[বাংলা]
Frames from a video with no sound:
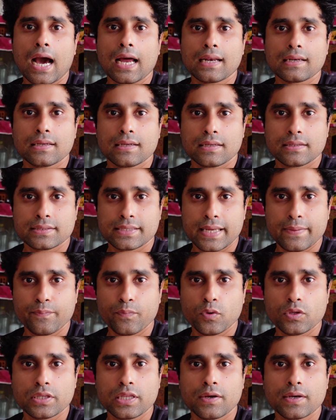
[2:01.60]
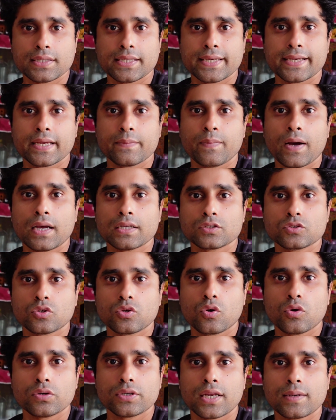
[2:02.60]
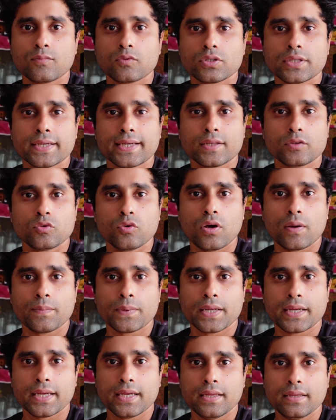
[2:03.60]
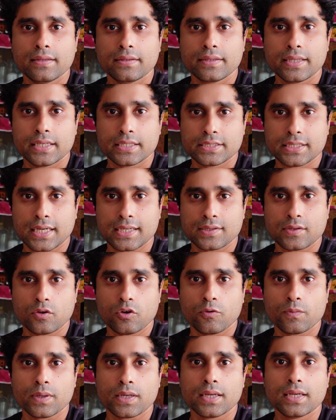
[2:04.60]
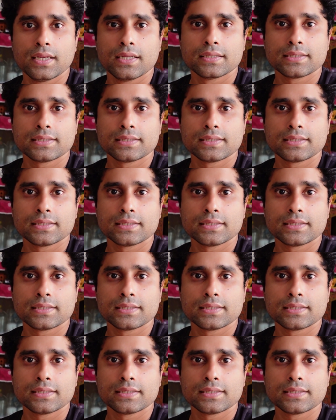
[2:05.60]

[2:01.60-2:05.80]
আর স্যাম্পল দেওয়া থেকে বাহাত্তর ঘন্টার মধ্যে কিন্তু আপনাকে দেশ ছাড়তে হবে